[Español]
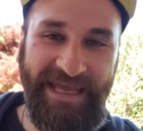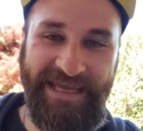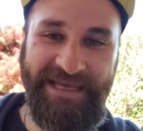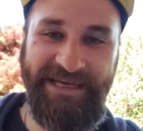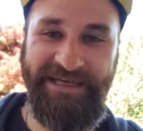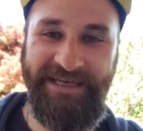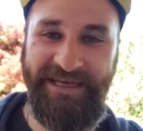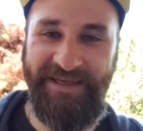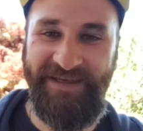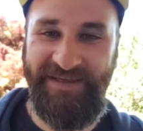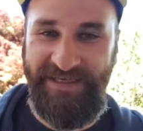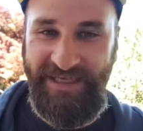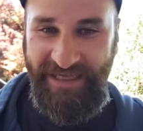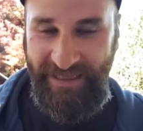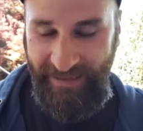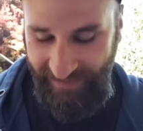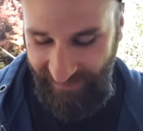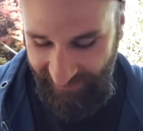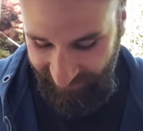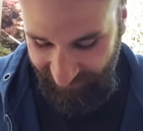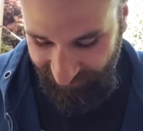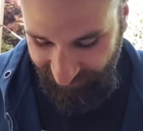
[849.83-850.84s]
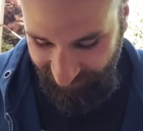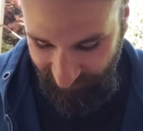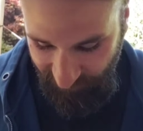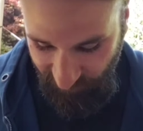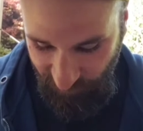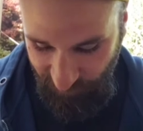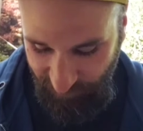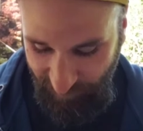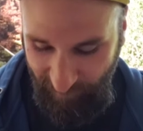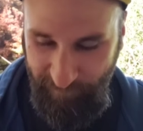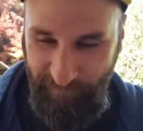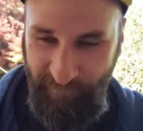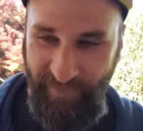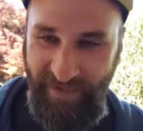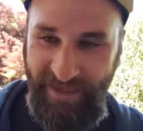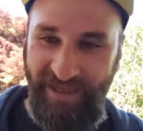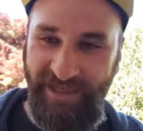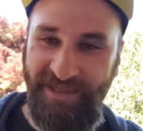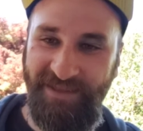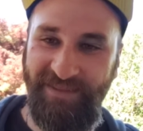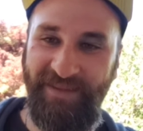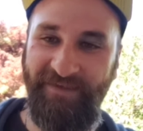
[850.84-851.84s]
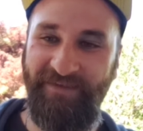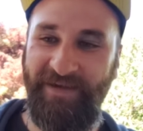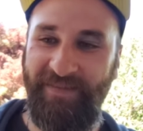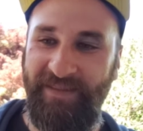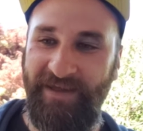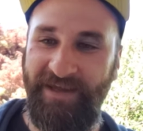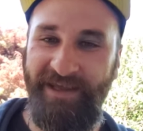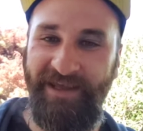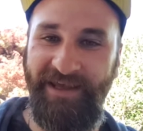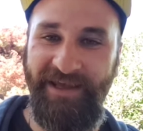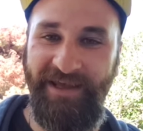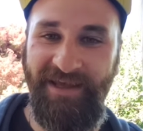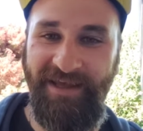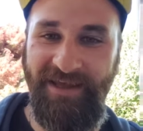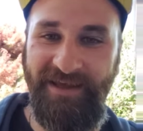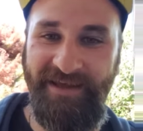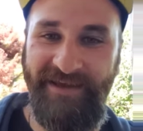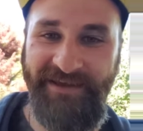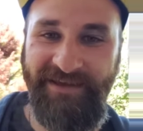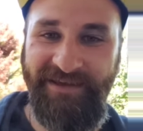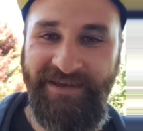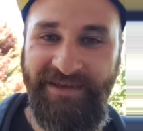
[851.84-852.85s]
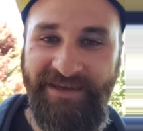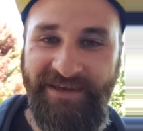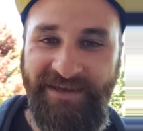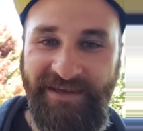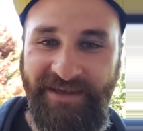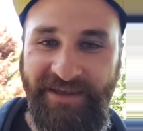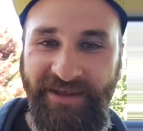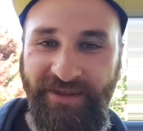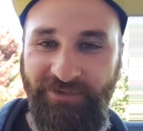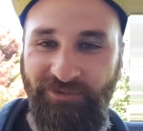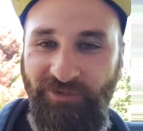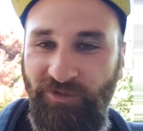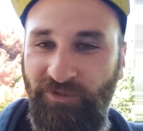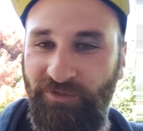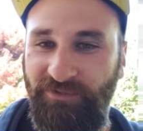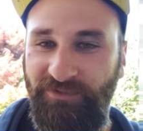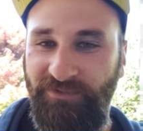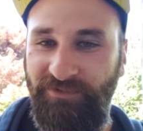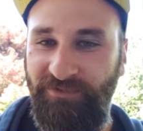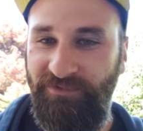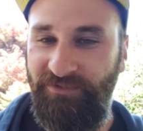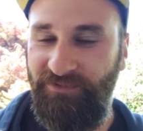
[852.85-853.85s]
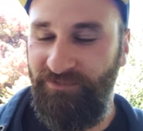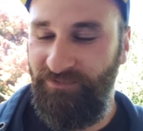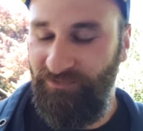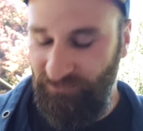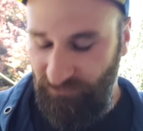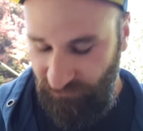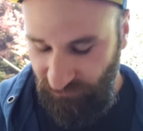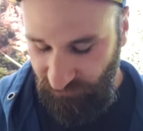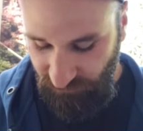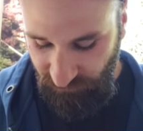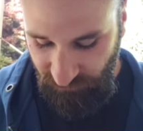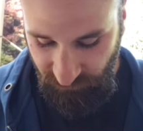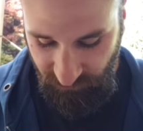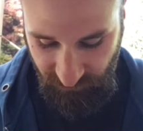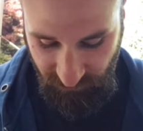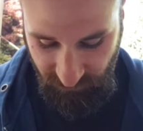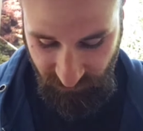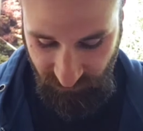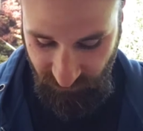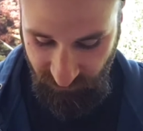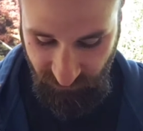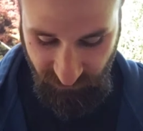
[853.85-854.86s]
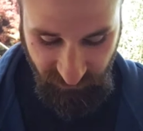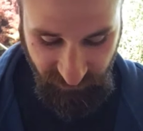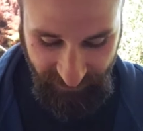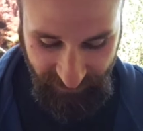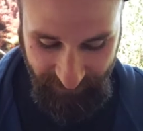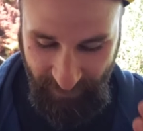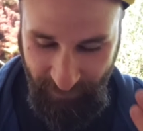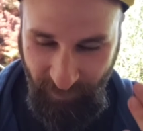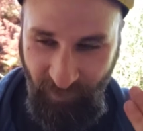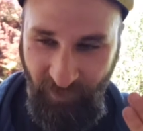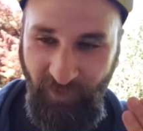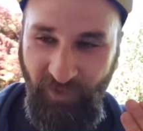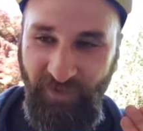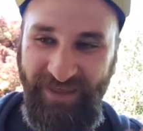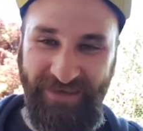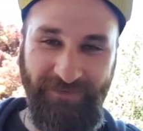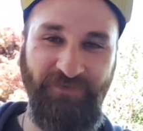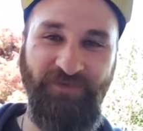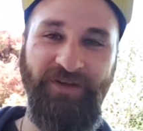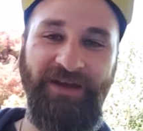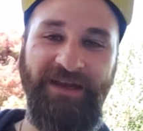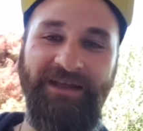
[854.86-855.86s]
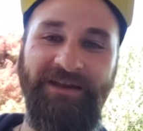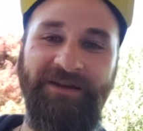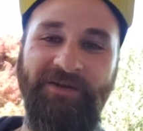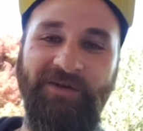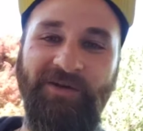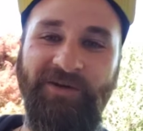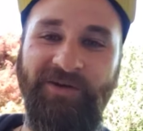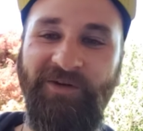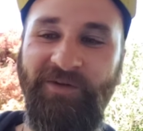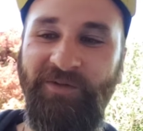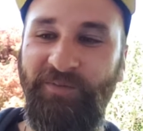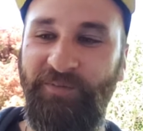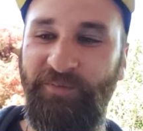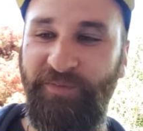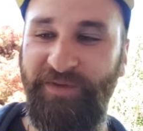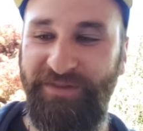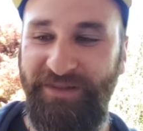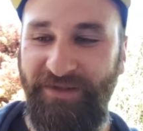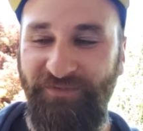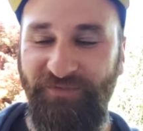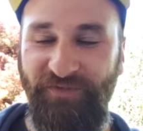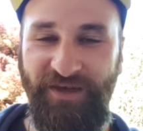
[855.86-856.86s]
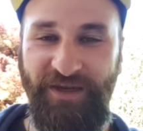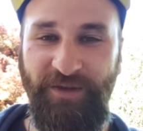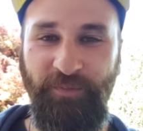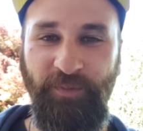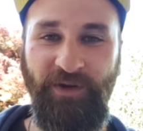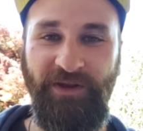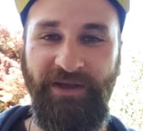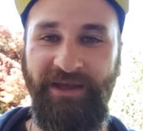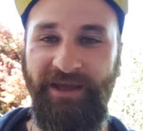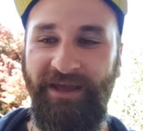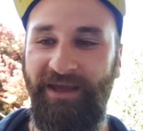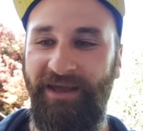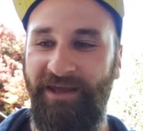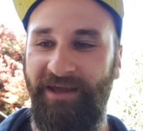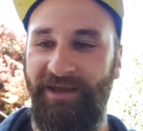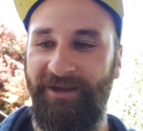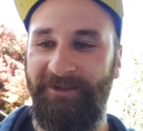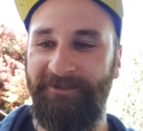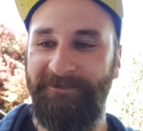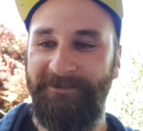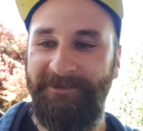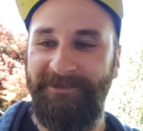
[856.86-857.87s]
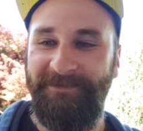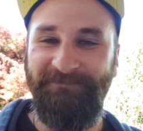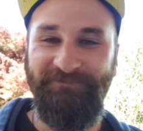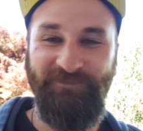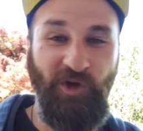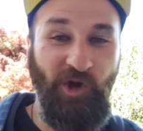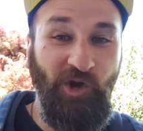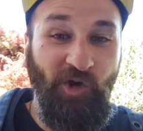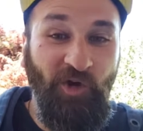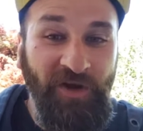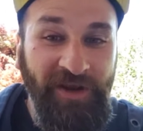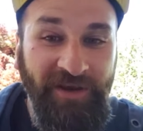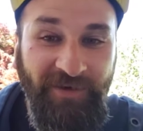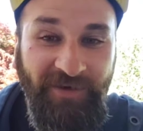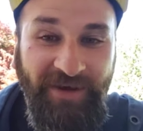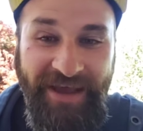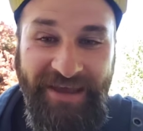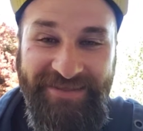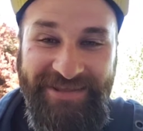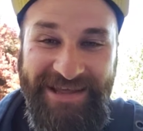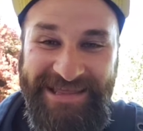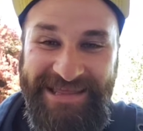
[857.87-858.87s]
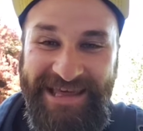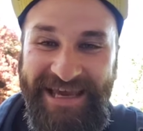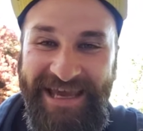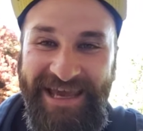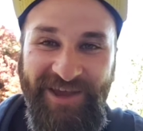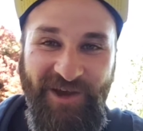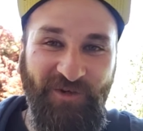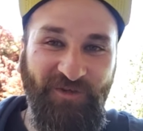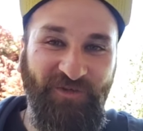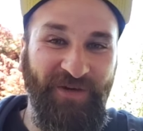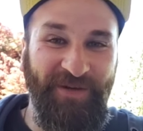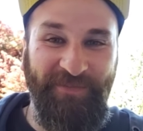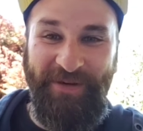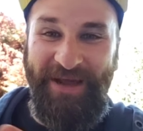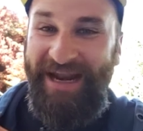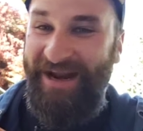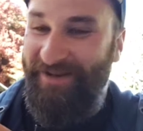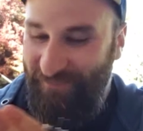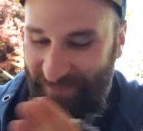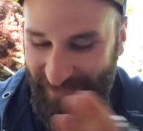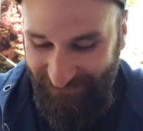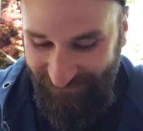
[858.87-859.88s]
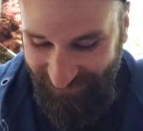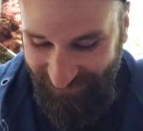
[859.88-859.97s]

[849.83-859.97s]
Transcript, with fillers: increíble. Cada vez que hacemos un big mail, de verdad que, son que me pongo tan feliz, loco, tan feliz porque yo lo único que hice, chiquillos, fue pararme al